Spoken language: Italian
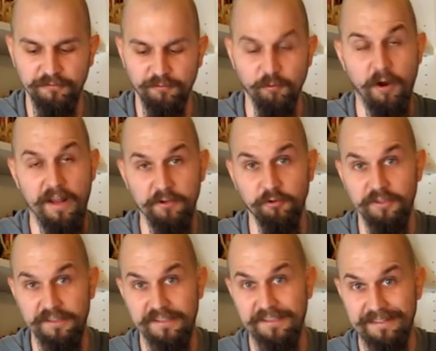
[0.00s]
un ragno di
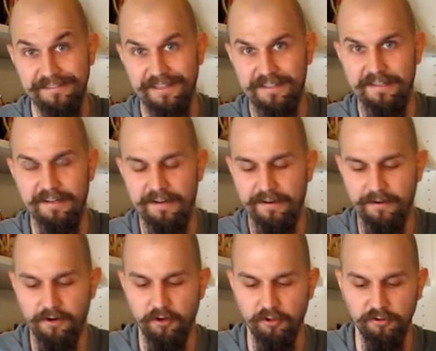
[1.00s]
60 kg,
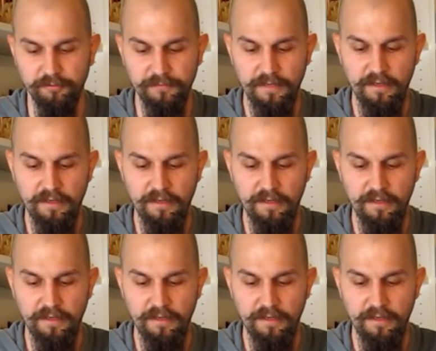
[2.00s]
ricordo.